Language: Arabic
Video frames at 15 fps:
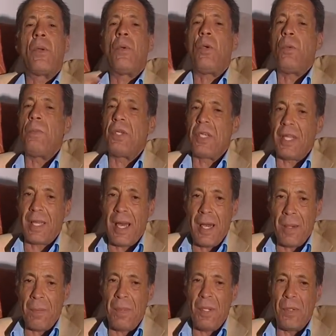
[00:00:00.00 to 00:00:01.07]
روحه باش
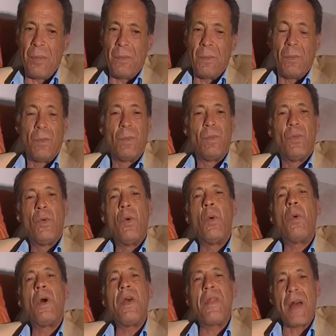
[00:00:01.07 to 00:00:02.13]
يتقارن بهم
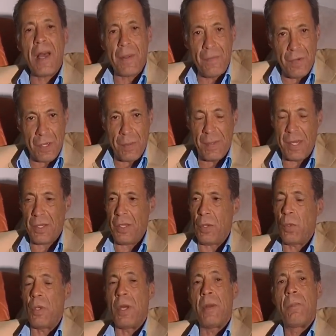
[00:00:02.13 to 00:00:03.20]
وهو يضحك في جامع
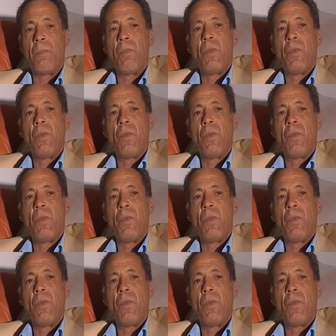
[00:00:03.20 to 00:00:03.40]
الزيتونه